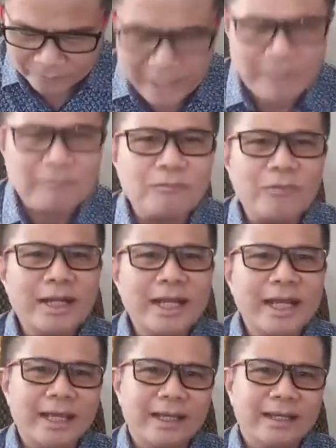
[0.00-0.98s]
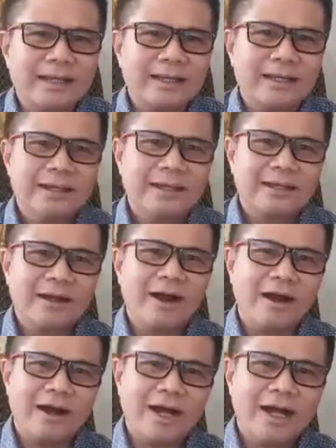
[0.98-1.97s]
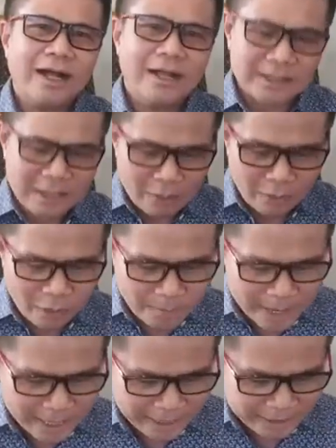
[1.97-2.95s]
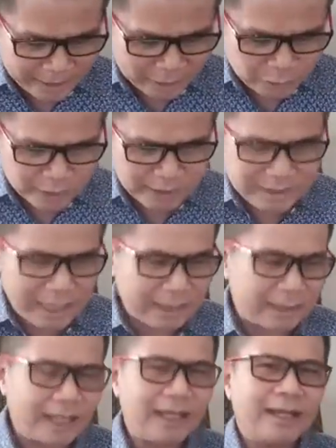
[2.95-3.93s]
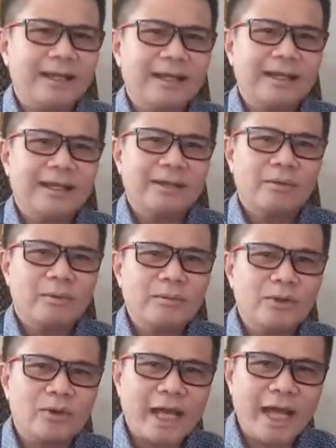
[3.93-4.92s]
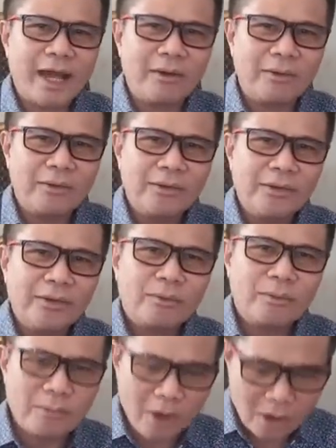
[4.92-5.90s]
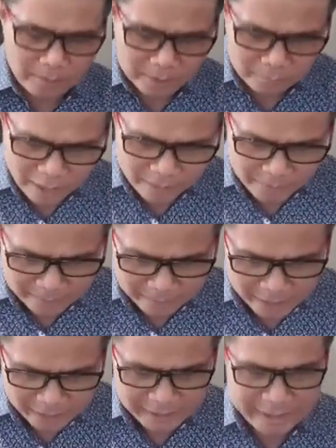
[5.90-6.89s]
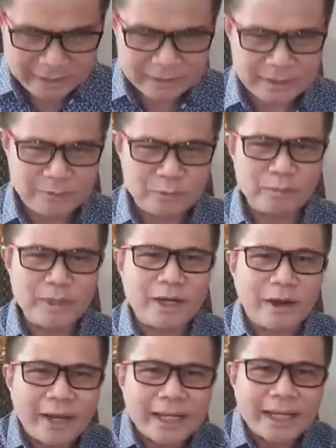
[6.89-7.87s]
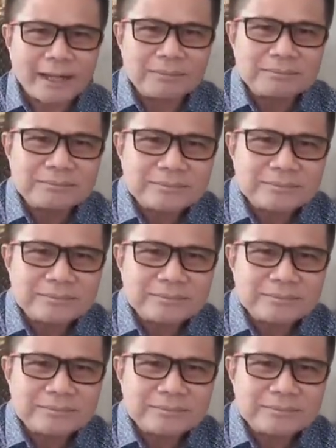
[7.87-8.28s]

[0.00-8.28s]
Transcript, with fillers: ครับวันนี้ก็เราเข้ามากันในช่วงสั้นๆนะผมดูแล้วผมมองเหมือนว่าแหมพรรคเล็กจำนวนไม่น้อยนะครับ